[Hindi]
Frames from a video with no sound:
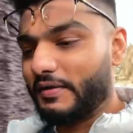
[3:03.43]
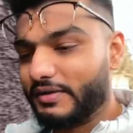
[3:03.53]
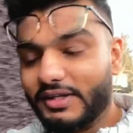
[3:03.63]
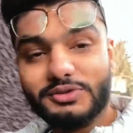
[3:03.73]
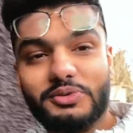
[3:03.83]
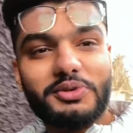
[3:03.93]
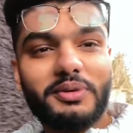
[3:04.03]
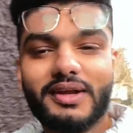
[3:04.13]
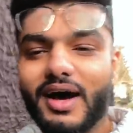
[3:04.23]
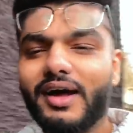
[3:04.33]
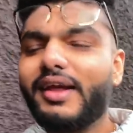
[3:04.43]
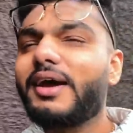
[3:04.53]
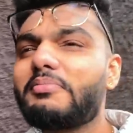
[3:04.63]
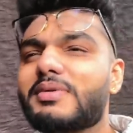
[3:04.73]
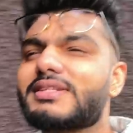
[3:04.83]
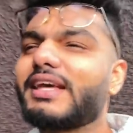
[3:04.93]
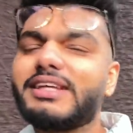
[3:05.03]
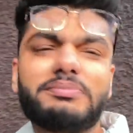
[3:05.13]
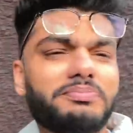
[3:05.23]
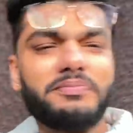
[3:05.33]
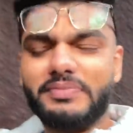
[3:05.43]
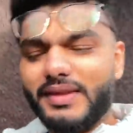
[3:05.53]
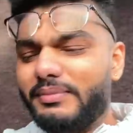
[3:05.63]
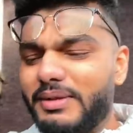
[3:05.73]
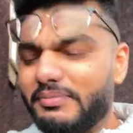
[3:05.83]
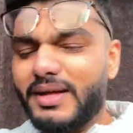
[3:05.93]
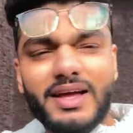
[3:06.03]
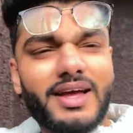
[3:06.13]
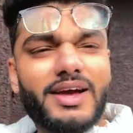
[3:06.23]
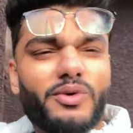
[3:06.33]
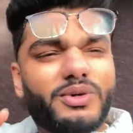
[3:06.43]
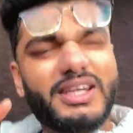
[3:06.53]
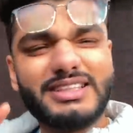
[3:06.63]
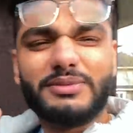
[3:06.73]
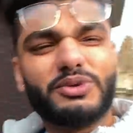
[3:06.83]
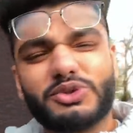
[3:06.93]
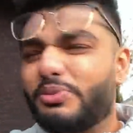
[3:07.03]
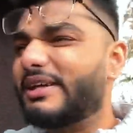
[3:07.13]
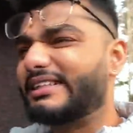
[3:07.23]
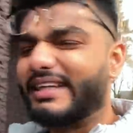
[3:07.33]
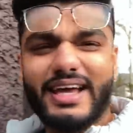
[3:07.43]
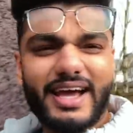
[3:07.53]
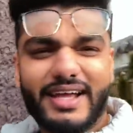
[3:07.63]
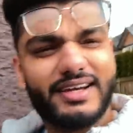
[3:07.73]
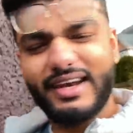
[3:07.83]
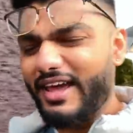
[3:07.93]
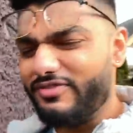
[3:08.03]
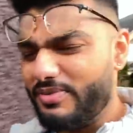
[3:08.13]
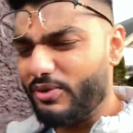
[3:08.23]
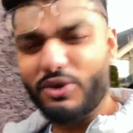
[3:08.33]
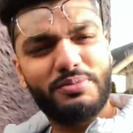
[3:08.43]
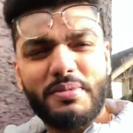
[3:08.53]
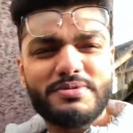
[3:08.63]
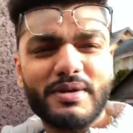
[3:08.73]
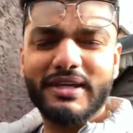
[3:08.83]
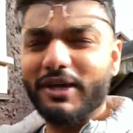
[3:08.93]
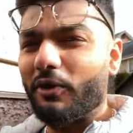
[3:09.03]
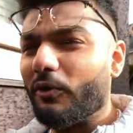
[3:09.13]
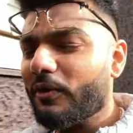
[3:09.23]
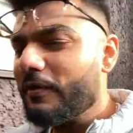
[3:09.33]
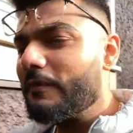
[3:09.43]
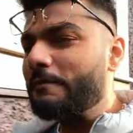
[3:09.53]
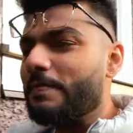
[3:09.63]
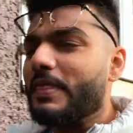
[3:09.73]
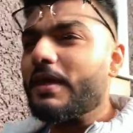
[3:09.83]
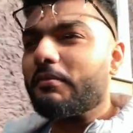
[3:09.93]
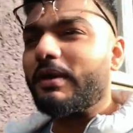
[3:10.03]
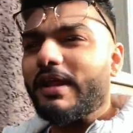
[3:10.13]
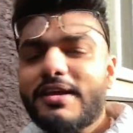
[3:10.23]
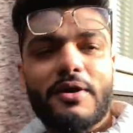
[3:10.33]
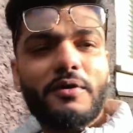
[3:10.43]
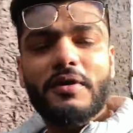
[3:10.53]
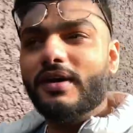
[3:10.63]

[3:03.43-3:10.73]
यार सुबह सुबह नहाने का मज़ा ये मतलब उठना सबको सुबह ही चाहिए यार लाइफ में गुड बेबीज बन के रहो बट एनी हाउ